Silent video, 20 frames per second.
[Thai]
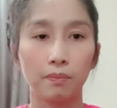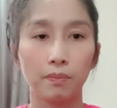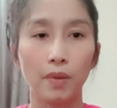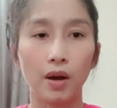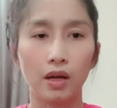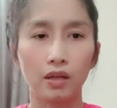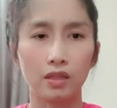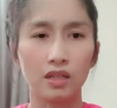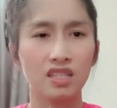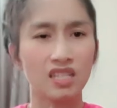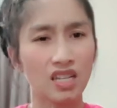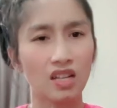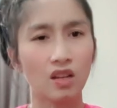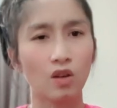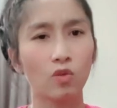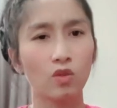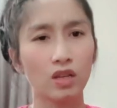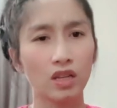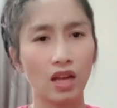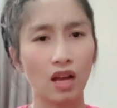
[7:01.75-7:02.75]
เปิดจริง ๆ
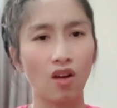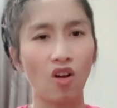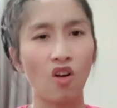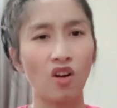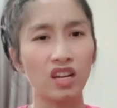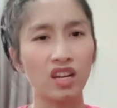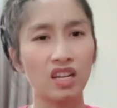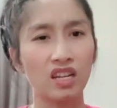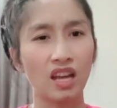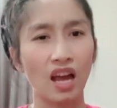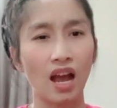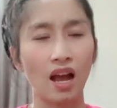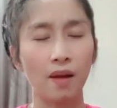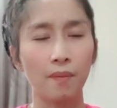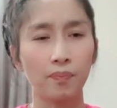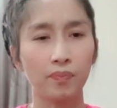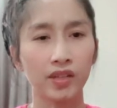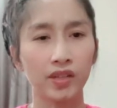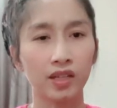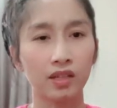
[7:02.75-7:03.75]
รุ่นนี้ข้อดีนะ
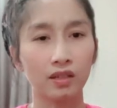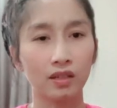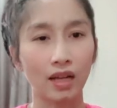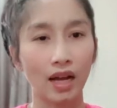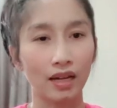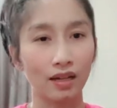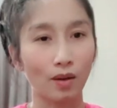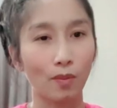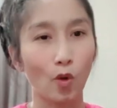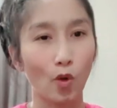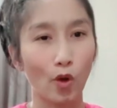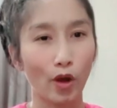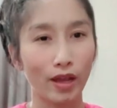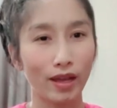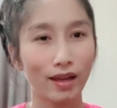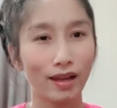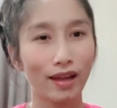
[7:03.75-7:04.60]
คือการขโมย